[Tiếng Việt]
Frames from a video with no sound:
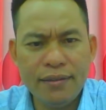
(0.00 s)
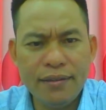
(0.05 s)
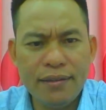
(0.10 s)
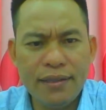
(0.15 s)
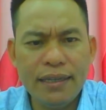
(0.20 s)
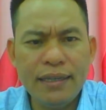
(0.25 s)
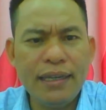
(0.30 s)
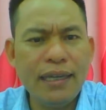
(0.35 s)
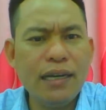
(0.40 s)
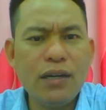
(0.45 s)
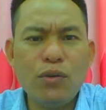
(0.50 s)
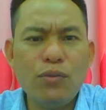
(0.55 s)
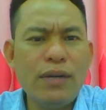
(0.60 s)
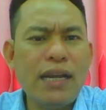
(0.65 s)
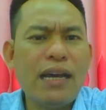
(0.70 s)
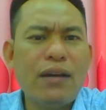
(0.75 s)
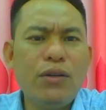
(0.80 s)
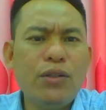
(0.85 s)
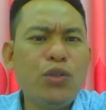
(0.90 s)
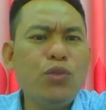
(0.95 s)
chị nghĩa cũng
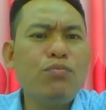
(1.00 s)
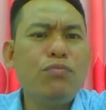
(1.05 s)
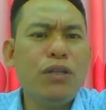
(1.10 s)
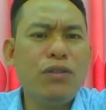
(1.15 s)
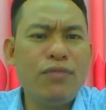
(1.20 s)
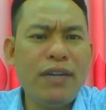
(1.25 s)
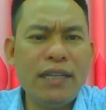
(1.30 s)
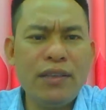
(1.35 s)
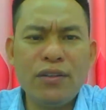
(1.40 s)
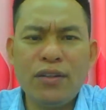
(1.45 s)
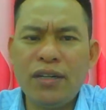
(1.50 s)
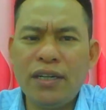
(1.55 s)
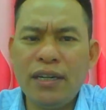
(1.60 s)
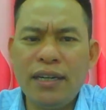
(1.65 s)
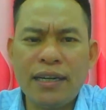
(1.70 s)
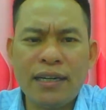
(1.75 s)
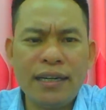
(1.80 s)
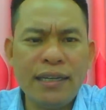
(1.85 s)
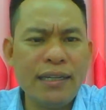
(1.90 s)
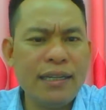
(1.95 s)
lao chúc mừng ven tôi nói
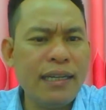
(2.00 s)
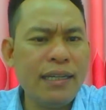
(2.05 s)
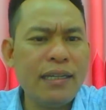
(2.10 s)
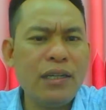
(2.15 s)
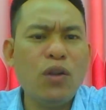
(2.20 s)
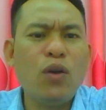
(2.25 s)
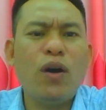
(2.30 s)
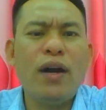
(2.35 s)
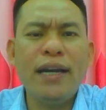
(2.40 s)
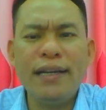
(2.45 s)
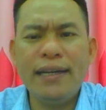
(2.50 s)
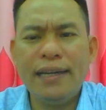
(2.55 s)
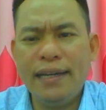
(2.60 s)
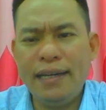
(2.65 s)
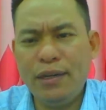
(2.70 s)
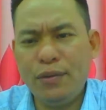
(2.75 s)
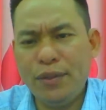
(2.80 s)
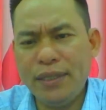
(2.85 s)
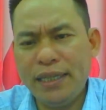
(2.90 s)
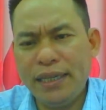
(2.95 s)
là cái cái loại này
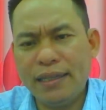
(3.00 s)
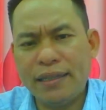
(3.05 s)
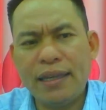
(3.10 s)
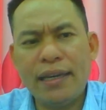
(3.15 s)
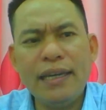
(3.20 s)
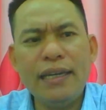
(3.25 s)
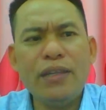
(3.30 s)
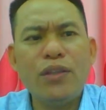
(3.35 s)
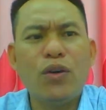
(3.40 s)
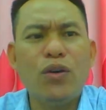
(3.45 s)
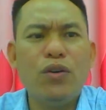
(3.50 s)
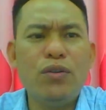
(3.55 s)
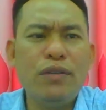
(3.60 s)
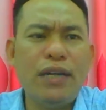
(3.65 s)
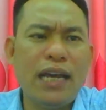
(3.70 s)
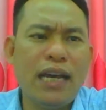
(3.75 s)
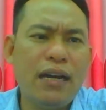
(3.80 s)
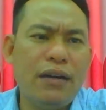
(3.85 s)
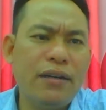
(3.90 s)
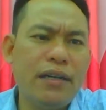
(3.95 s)
đó quý vị thấy chỗ
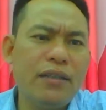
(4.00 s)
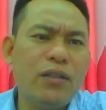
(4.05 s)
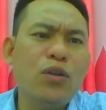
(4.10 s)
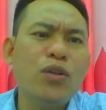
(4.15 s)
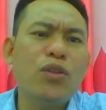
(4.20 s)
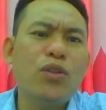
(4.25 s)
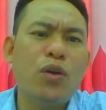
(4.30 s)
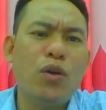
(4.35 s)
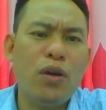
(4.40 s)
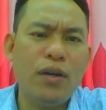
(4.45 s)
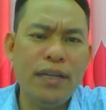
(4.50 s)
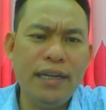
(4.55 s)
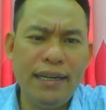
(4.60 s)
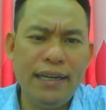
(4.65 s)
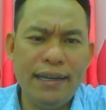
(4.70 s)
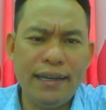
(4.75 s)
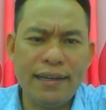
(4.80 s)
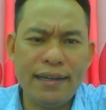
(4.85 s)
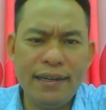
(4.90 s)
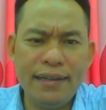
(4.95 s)
nào nó thối thối
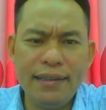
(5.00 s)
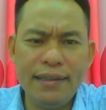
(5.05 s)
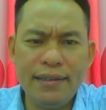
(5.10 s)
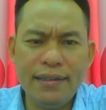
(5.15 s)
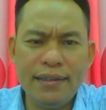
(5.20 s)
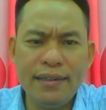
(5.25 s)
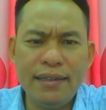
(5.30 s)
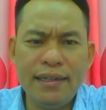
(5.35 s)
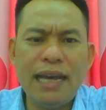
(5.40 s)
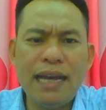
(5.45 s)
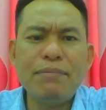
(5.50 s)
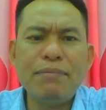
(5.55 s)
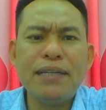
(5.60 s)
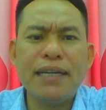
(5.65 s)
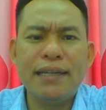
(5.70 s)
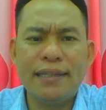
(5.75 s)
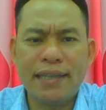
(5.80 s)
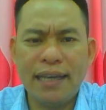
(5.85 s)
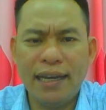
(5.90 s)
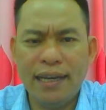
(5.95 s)
là cái như như cái đám
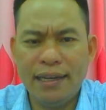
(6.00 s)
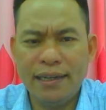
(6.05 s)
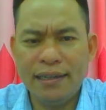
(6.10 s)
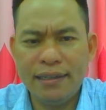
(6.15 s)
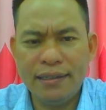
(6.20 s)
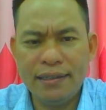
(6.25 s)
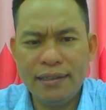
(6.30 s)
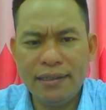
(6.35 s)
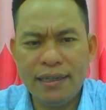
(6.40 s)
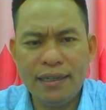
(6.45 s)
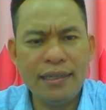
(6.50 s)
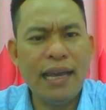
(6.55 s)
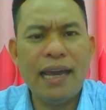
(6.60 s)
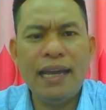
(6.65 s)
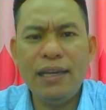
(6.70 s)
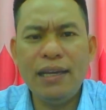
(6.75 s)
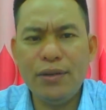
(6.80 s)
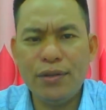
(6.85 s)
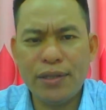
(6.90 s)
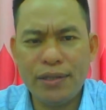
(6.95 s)
cền cền là
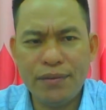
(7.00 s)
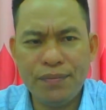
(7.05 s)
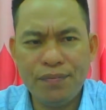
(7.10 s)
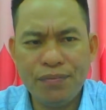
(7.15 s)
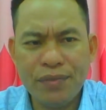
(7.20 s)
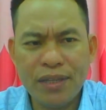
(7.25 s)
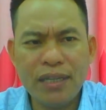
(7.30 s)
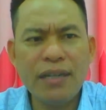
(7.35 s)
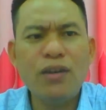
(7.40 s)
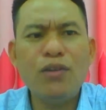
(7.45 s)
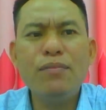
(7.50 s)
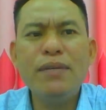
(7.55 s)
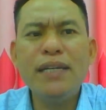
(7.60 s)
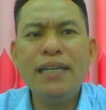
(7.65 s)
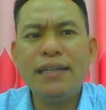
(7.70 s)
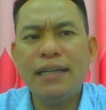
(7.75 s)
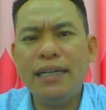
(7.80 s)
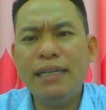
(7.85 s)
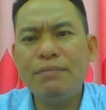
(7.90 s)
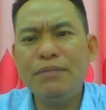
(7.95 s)
nhảy vô thôi chứ đâu biết
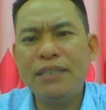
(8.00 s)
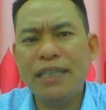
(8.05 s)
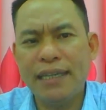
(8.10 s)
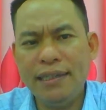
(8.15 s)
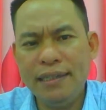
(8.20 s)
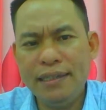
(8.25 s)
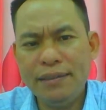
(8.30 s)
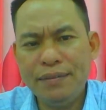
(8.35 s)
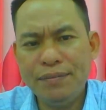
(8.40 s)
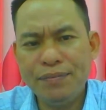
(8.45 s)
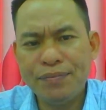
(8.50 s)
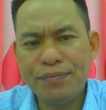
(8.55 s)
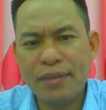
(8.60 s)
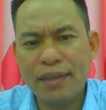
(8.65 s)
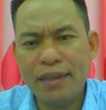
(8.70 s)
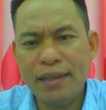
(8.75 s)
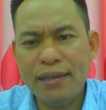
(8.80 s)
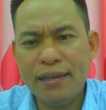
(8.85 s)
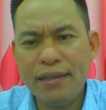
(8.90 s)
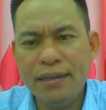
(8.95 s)
là liêm sĩ
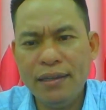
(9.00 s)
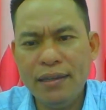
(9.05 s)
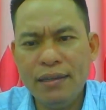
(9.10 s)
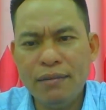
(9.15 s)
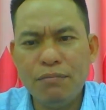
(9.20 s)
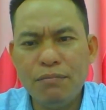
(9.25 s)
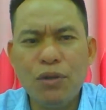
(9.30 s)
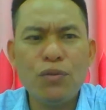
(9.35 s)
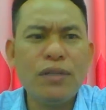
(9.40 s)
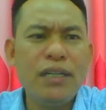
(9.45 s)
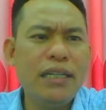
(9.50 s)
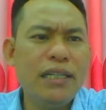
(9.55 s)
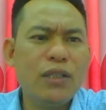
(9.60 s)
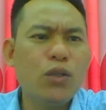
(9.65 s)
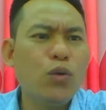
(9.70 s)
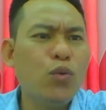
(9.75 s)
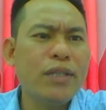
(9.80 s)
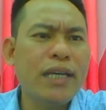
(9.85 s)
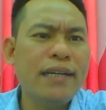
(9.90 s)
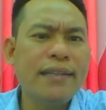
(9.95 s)
đấy một người
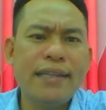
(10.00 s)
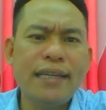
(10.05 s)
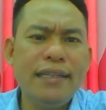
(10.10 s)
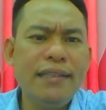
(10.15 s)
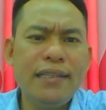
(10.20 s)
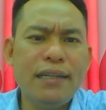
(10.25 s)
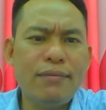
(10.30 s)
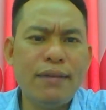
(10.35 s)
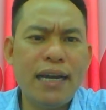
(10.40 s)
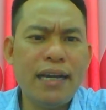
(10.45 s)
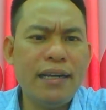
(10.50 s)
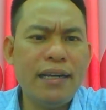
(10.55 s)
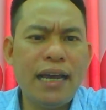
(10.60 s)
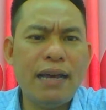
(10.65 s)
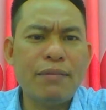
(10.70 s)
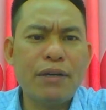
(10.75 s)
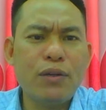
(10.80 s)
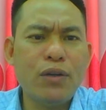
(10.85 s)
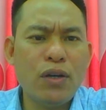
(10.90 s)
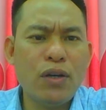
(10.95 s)
tu chân chính không ai
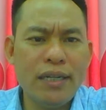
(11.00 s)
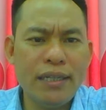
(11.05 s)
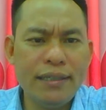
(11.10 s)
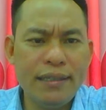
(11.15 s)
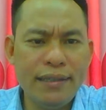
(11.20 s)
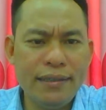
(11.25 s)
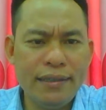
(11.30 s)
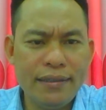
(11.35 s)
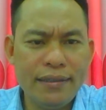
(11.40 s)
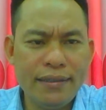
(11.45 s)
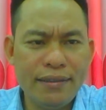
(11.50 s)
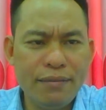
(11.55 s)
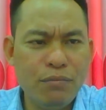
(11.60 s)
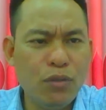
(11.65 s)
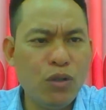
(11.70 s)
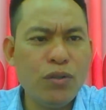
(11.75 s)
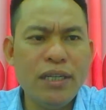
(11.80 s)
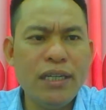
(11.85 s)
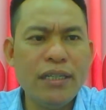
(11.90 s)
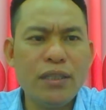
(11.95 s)
làm kiểu đó
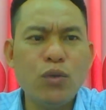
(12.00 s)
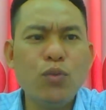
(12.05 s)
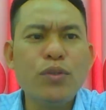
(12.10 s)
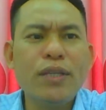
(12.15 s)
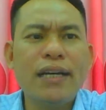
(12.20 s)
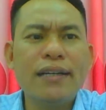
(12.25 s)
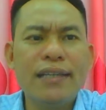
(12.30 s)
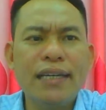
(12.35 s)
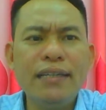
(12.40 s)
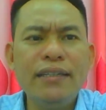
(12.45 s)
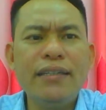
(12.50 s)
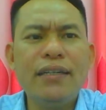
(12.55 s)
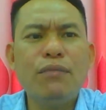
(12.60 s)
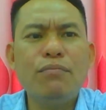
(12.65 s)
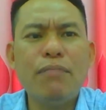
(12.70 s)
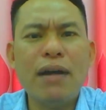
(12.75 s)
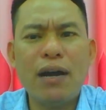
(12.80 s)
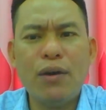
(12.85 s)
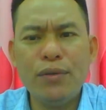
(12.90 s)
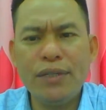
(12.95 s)
một người tu chân chính
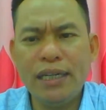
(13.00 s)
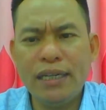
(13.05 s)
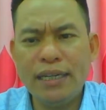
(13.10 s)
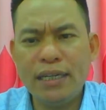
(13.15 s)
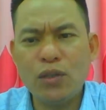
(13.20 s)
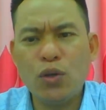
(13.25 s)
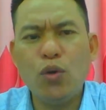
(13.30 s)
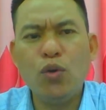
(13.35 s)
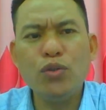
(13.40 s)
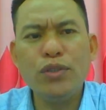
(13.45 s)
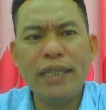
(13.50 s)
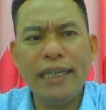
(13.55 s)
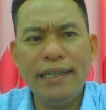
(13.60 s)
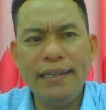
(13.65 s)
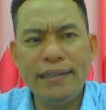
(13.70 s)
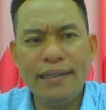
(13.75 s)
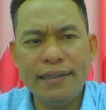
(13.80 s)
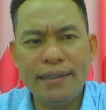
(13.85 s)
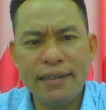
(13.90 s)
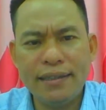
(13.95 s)
không bao giờ đi cổ
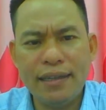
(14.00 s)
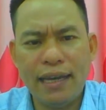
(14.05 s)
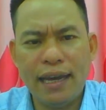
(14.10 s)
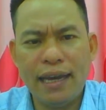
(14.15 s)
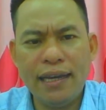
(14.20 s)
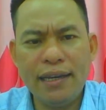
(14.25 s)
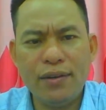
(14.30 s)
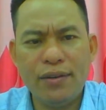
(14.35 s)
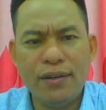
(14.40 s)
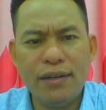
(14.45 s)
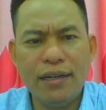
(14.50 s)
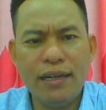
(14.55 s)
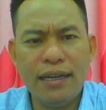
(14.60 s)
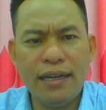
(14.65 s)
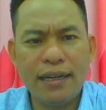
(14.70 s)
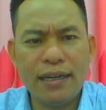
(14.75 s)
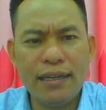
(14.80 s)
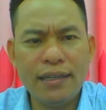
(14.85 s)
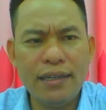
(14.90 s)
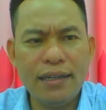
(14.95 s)
xí cho những kẻ gọi
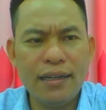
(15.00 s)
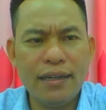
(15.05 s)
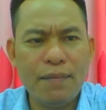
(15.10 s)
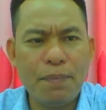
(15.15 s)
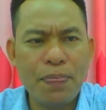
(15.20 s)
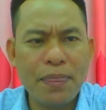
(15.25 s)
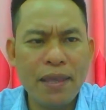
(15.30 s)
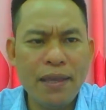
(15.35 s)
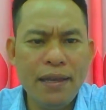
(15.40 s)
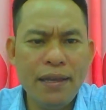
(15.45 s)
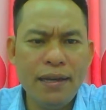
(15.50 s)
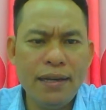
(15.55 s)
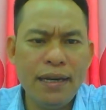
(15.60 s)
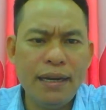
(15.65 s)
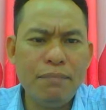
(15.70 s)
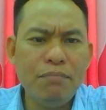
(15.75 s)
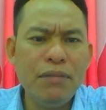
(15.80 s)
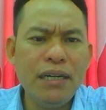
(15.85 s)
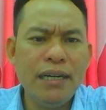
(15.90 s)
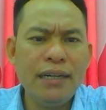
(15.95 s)
là cái như là
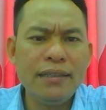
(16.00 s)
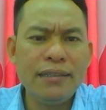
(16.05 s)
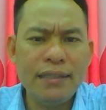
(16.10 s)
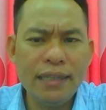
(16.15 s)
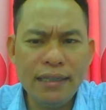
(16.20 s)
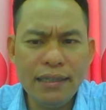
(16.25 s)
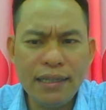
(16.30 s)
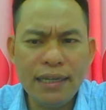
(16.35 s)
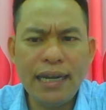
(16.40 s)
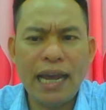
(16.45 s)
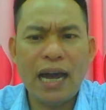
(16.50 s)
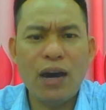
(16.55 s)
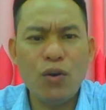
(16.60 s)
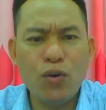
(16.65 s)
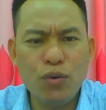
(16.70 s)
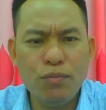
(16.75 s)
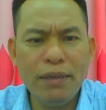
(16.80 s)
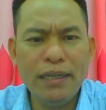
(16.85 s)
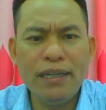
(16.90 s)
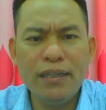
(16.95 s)
là mượn chính cái đạo
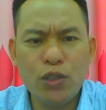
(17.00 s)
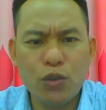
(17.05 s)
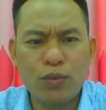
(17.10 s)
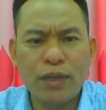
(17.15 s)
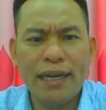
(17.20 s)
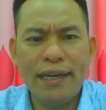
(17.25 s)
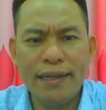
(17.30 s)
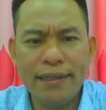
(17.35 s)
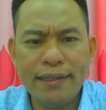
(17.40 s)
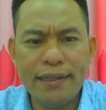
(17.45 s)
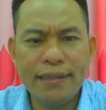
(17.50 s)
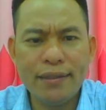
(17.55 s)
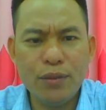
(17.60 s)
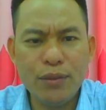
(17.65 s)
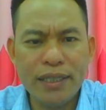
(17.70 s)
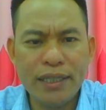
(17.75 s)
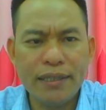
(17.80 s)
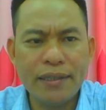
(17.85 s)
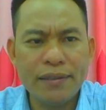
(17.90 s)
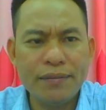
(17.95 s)
của mình để trục lợi ở trơn
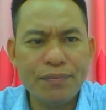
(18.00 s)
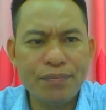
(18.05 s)
quý vị